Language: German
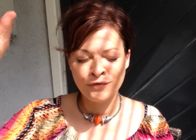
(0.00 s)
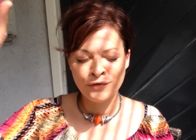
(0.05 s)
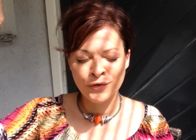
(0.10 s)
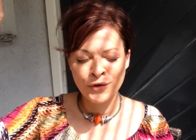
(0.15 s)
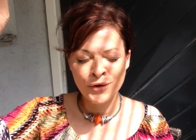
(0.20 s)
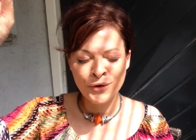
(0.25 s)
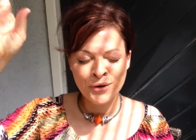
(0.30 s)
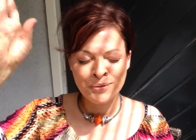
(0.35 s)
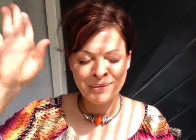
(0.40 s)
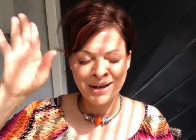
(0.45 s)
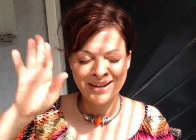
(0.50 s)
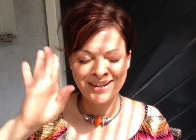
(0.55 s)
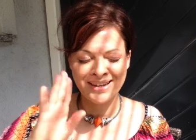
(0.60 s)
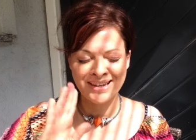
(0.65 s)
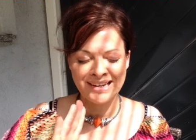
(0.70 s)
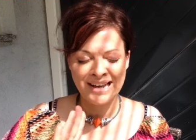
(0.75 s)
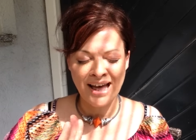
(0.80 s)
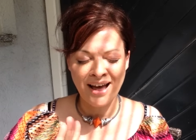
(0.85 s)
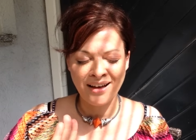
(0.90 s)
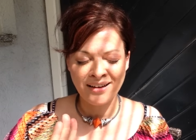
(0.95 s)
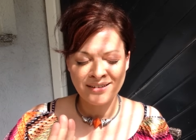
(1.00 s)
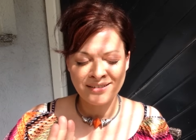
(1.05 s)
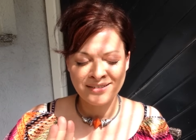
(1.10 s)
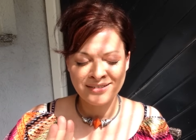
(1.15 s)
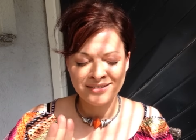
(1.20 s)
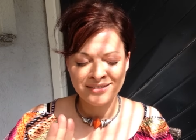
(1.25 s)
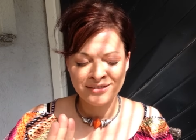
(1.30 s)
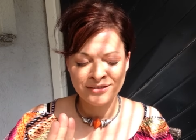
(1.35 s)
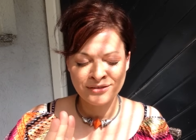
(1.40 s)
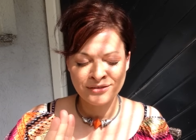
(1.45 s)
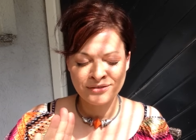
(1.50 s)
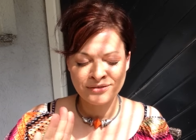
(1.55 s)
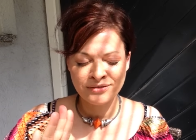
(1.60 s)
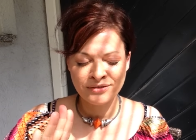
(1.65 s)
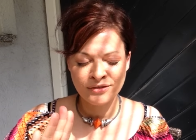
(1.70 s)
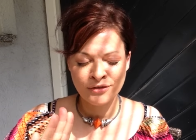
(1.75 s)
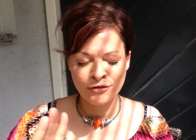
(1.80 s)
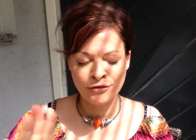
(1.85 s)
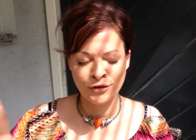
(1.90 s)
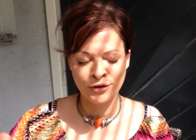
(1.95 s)
Führe meine Gedanken,
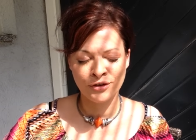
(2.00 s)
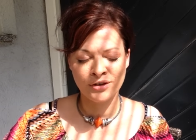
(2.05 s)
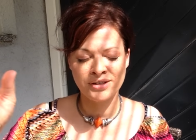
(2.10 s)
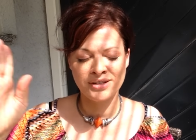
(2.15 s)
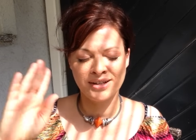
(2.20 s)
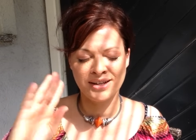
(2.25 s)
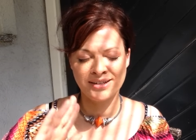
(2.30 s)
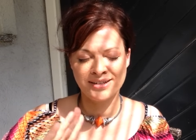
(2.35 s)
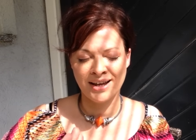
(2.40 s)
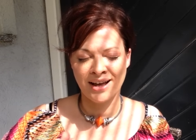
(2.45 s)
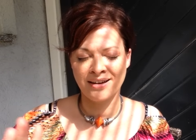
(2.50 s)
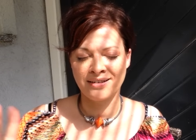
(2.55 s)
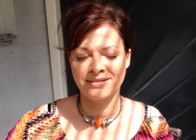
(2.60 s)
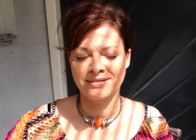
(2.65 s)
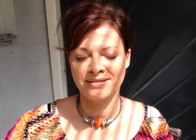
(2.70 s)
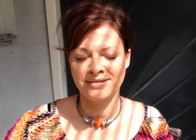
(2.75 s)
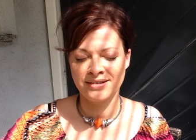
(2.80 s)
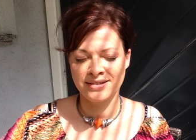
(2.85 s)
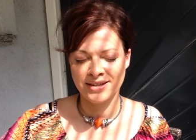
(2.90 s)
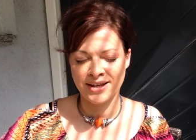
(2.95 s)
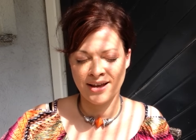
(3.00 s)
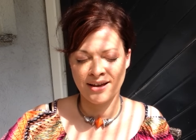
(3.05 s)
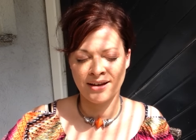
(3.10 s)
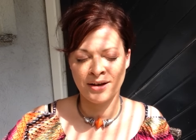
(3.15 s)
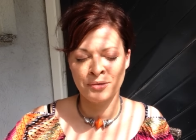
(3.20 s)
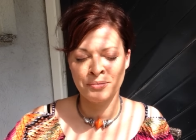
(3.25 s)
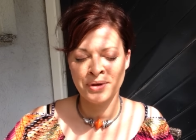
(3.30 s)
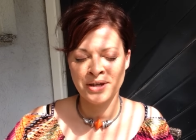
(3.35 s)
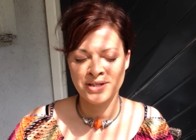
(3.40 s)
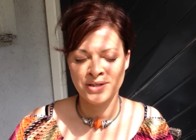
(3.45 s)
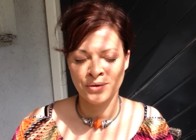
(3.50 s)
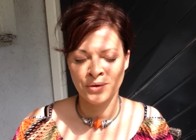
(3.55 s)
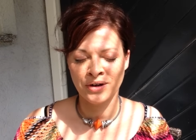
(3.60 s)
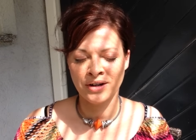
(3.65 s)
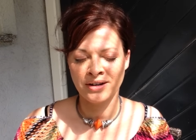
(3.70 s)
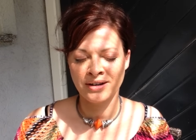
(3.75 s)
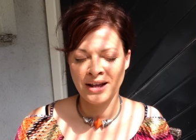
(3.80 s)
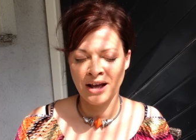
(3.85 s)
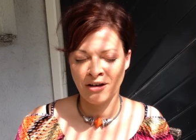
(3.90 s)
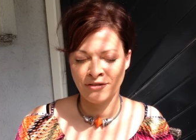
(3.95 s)
führe die Gedanken der
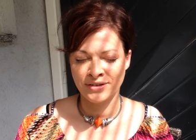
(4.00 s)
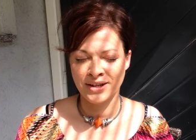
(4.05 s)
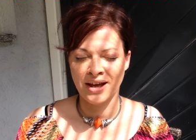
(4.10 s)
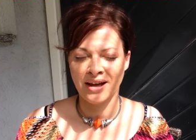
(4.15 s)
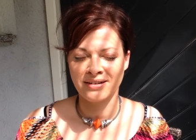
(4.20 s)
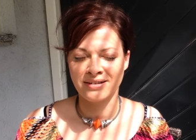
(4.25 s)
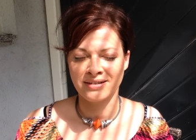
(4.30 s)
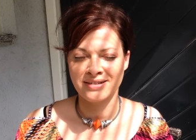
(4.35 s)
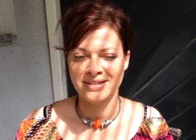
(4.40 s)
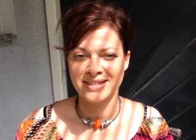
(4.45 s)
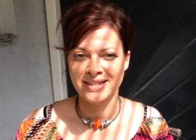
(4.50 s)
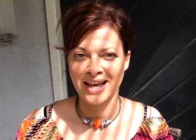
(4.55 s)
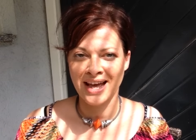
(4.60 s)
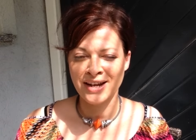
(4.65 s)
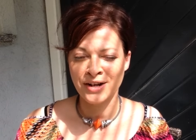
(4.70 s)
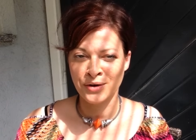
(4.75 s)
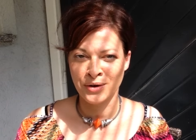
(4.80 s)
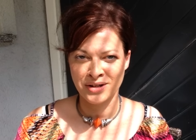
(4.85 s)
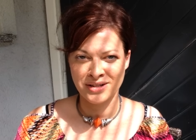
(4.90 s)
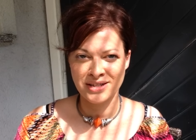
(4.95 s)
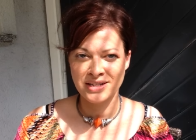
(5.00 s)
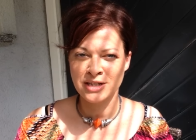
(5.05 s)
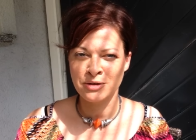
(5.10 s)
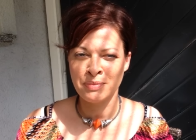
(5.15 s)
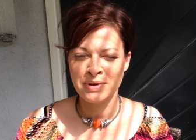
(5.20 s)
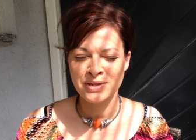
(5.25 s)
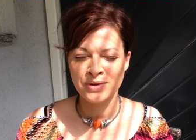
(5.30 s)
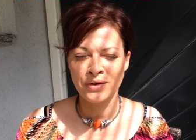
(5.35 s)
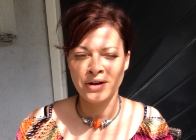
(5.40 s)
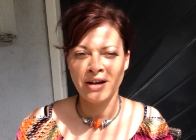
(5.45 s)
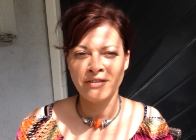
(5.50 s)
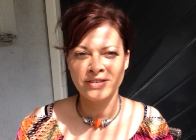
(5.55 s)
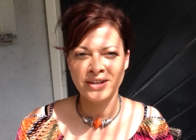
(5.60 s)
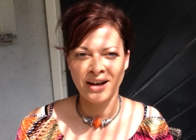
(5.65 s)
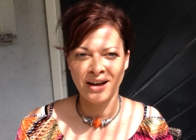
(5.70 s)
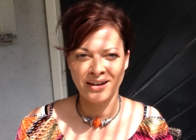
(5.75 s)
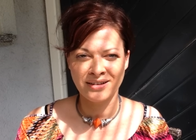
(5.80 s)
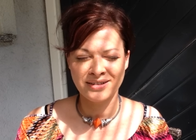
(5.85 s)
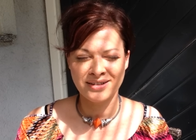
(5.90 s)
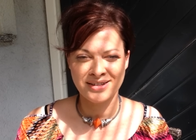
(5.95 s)
Personen auf der anderen Seite oder dieser Person auf der
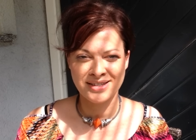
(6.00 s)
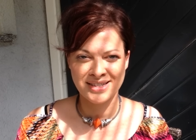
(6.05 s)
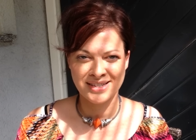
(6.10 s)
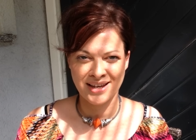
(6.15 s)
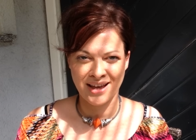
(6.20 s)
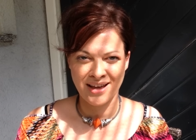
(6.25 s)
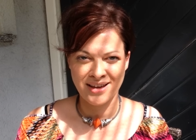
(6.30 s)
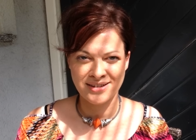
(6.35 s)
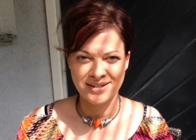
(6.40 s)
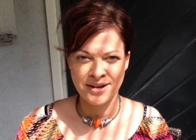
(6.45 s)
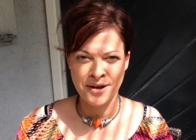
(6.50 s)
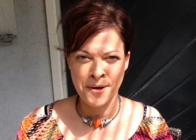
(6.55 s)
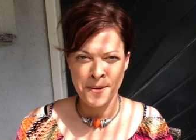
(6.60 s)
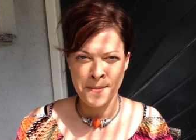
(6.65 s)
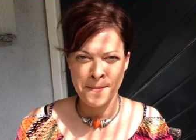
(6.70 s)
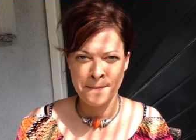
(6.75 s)
anderen Seite.